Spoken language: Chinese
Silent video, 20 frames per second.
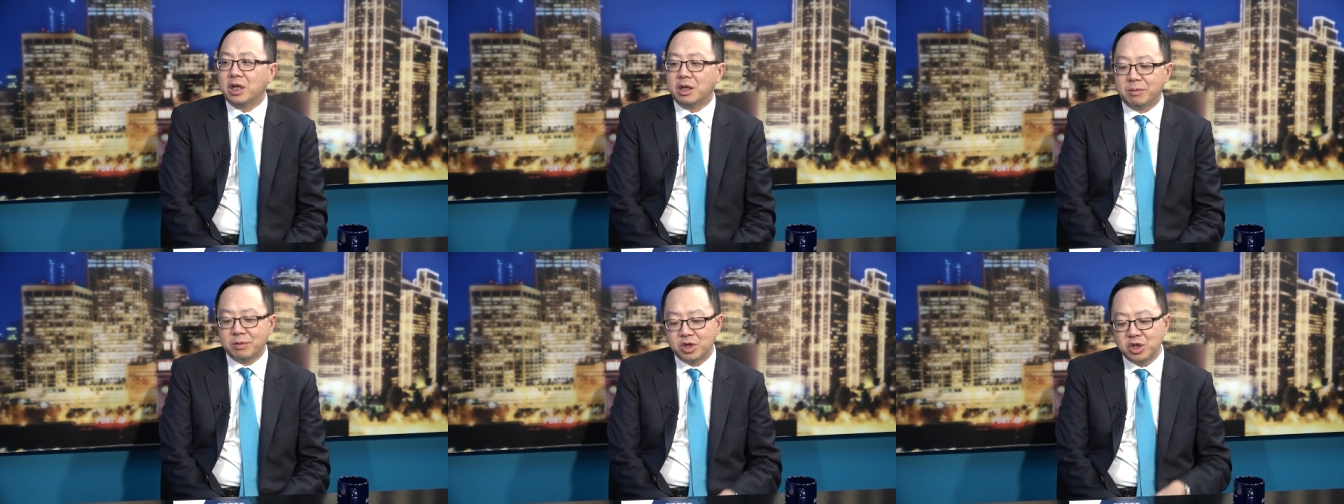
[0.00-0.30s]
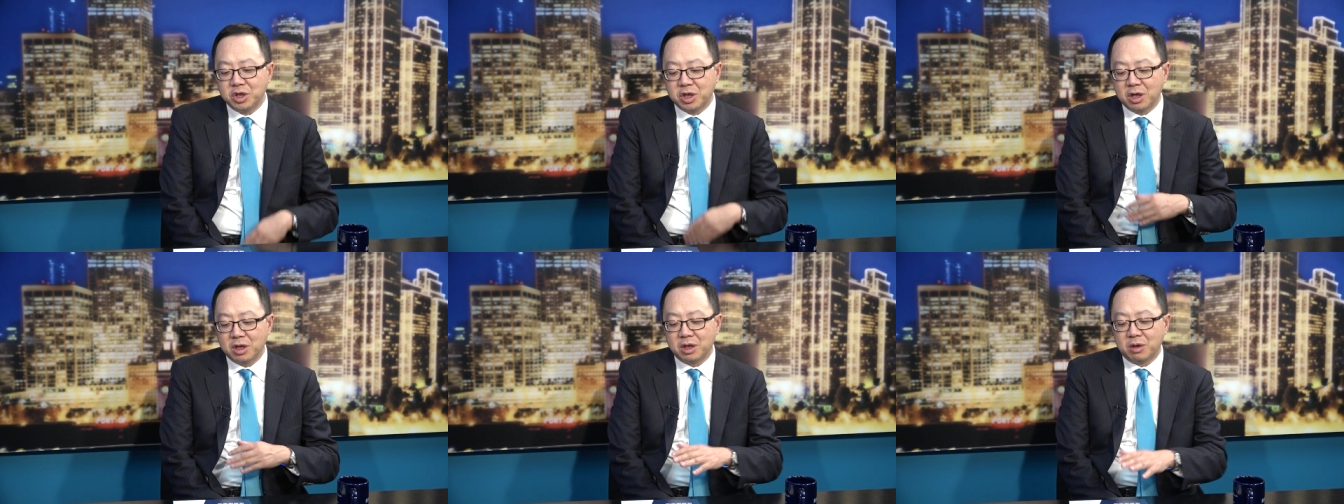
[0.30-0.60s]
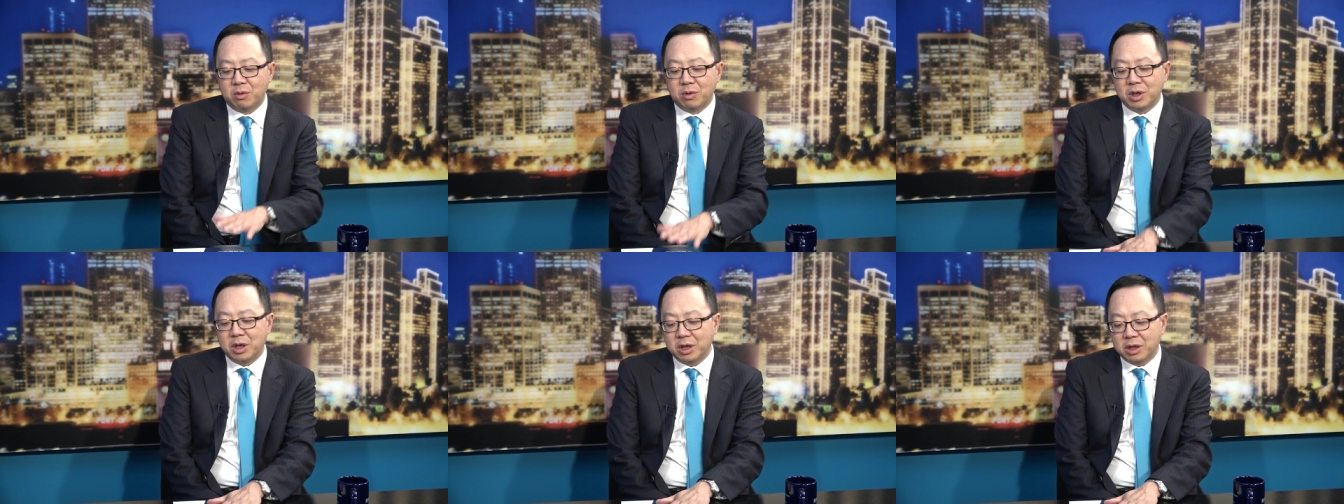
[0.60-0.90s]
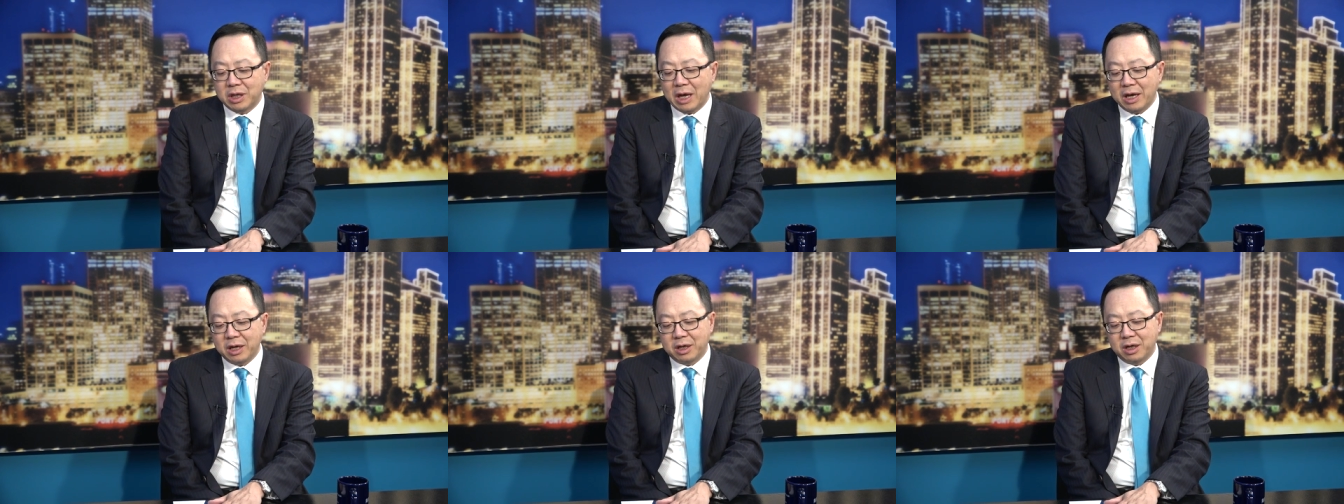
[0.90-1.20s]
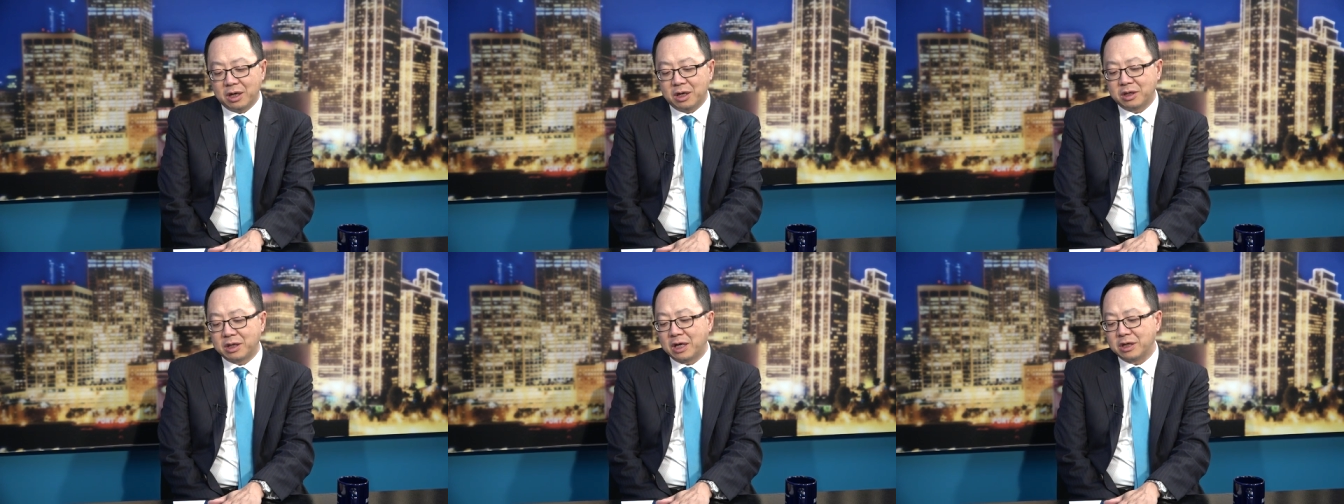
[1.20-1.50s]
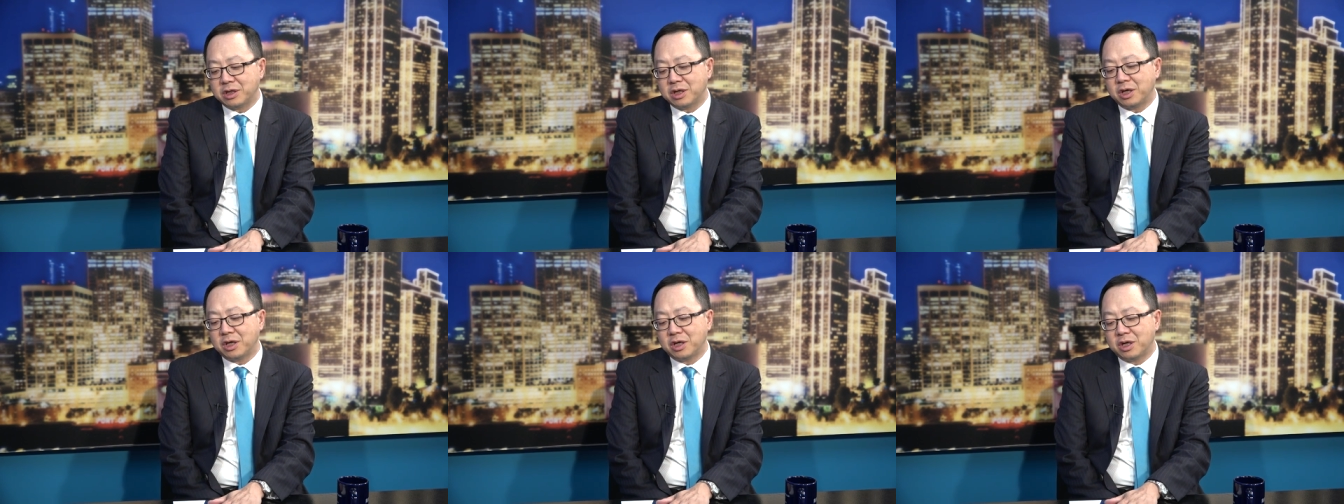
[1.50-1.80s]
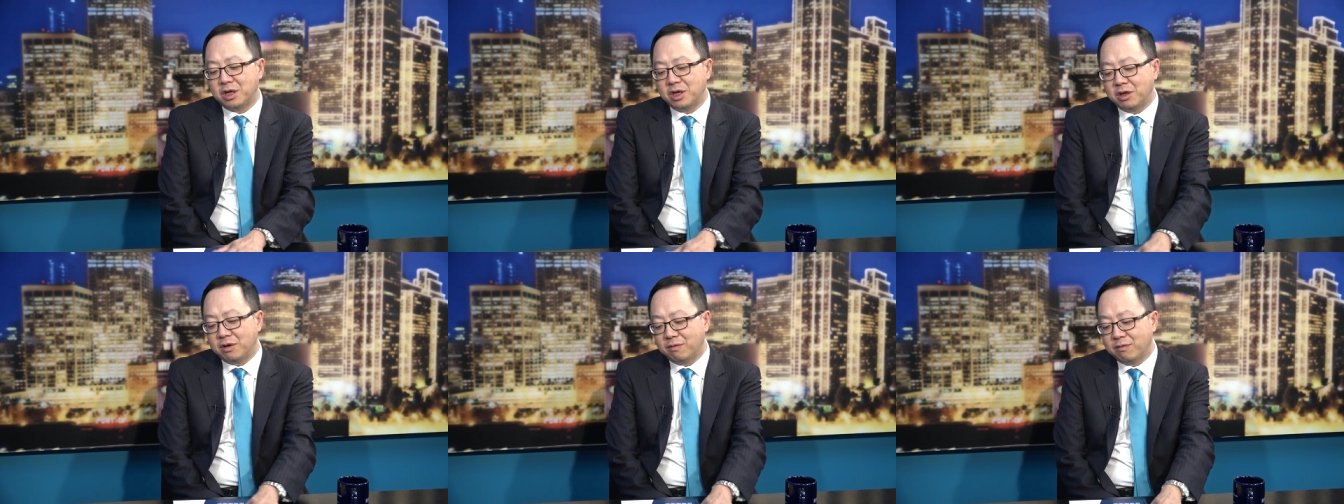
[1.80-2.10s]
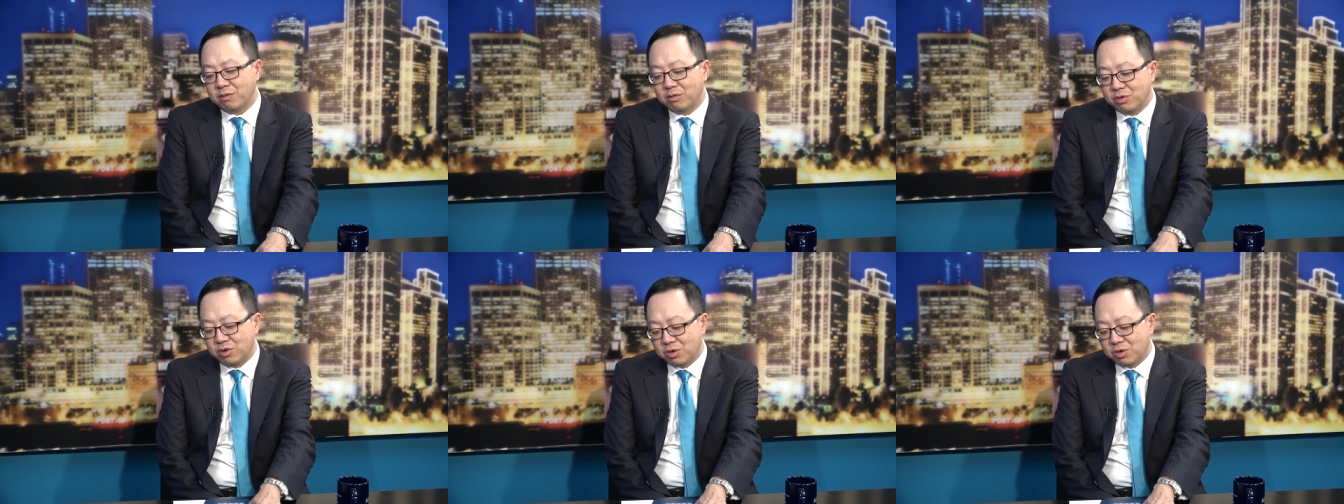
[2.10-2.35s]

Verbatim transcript: 那么今天呢，我也带给了大家一个礼物，